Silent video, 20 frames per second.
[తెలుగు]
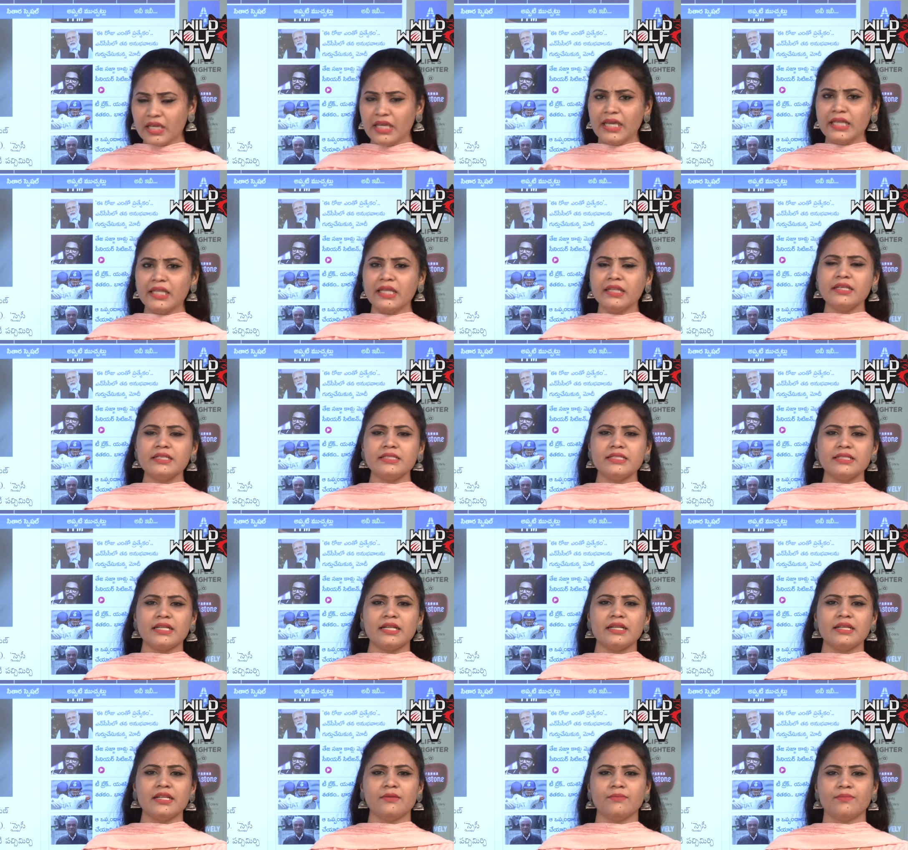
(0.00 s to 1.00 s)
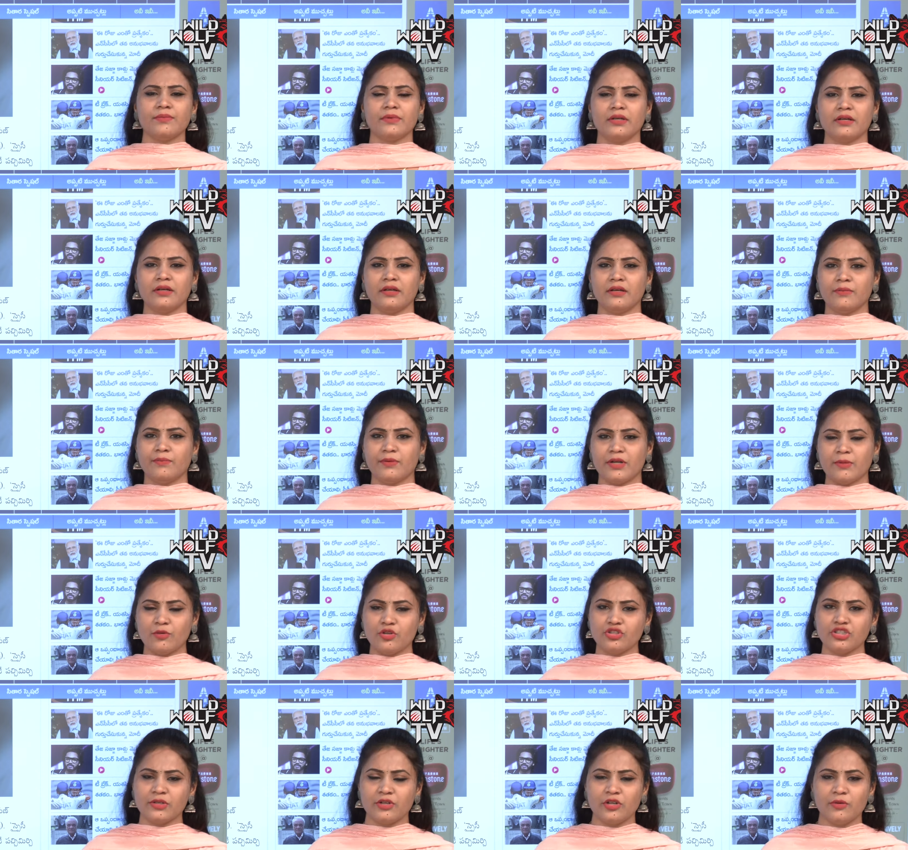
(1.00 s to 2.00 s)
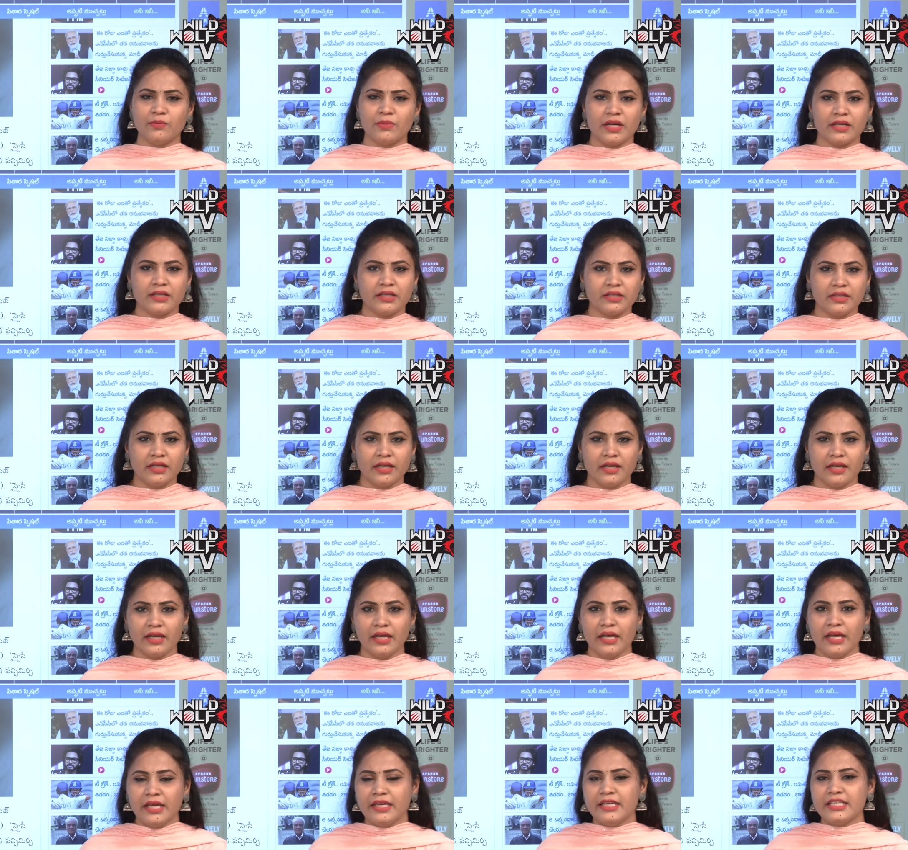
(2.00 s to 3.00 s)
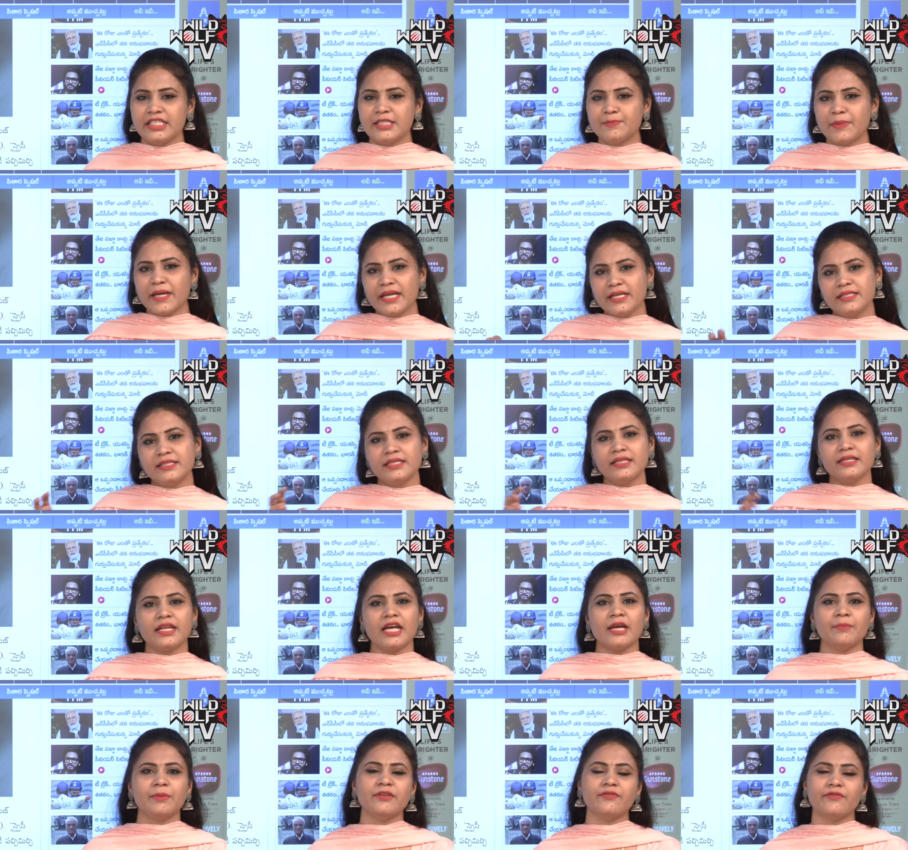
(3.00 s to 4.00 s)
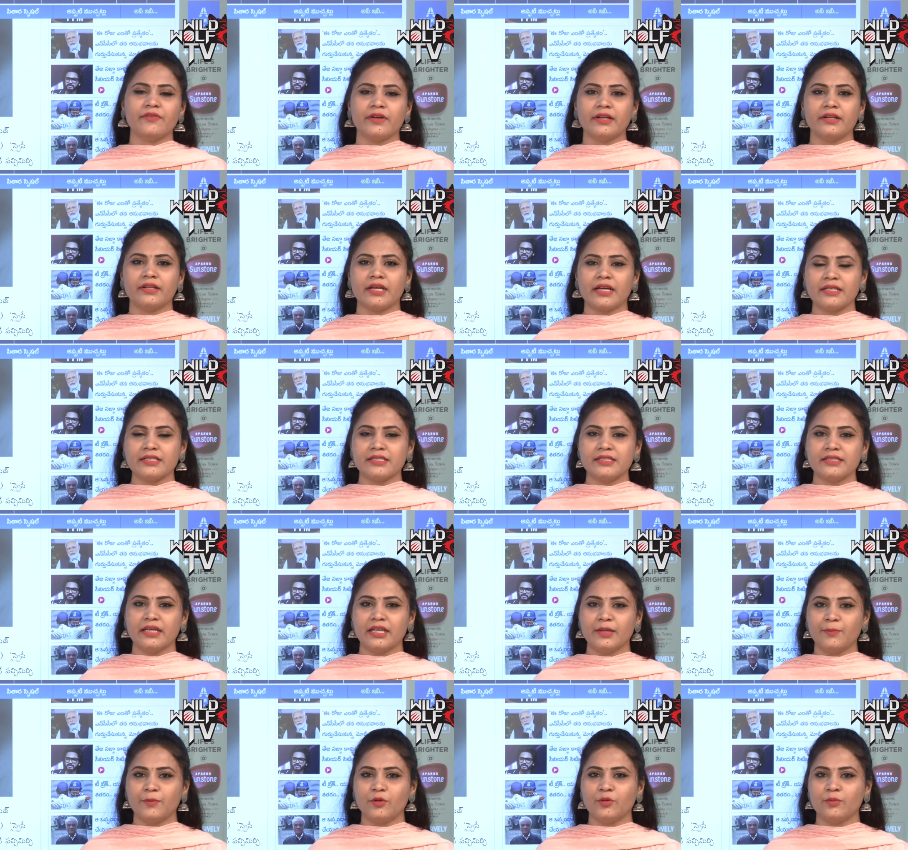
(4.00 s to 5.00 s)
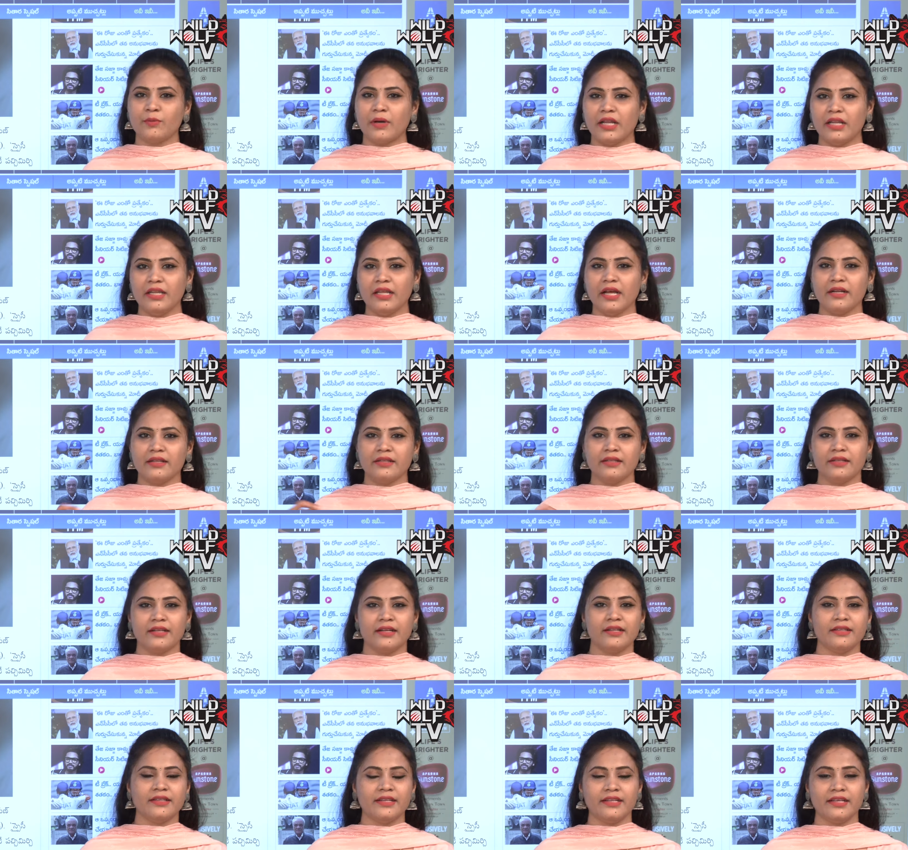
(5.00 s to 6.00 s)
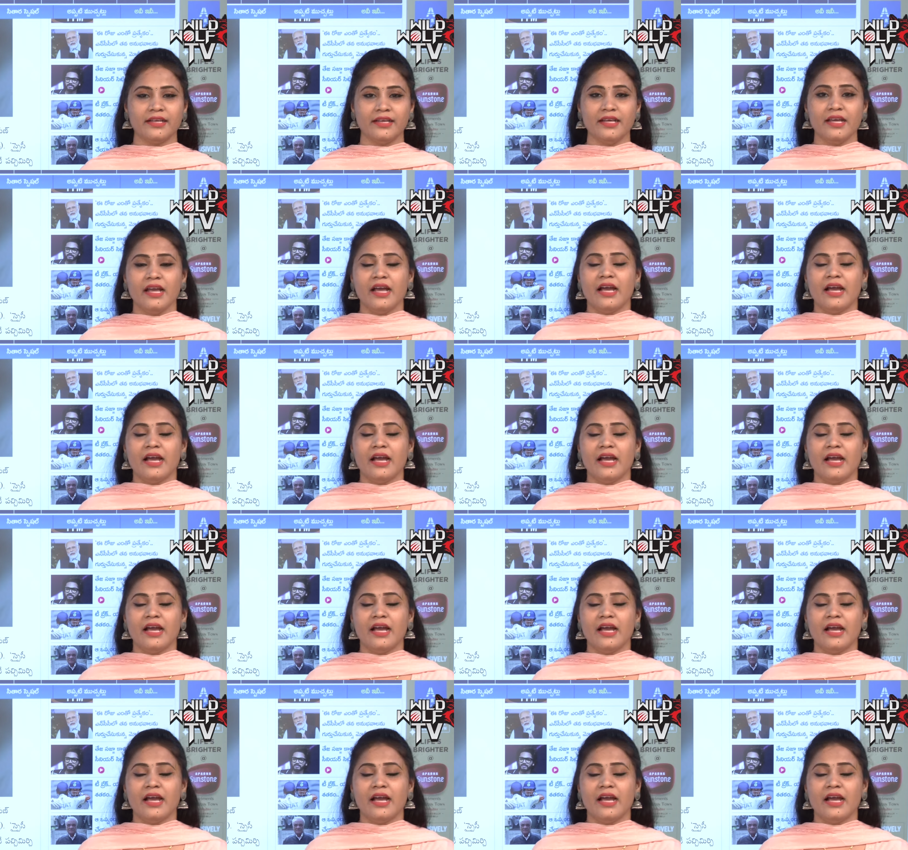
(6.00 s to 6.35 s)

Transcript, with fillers: ఏదైతే సిటాడెల్ ప్రమోషన్లో భాగంగా ఈ స్పైసీ ర్యాపిడ్ ఫైర్ కాస్త ఇప్పుడు మళ్ళీ అటు తిరిగి ఇటు తిరిగి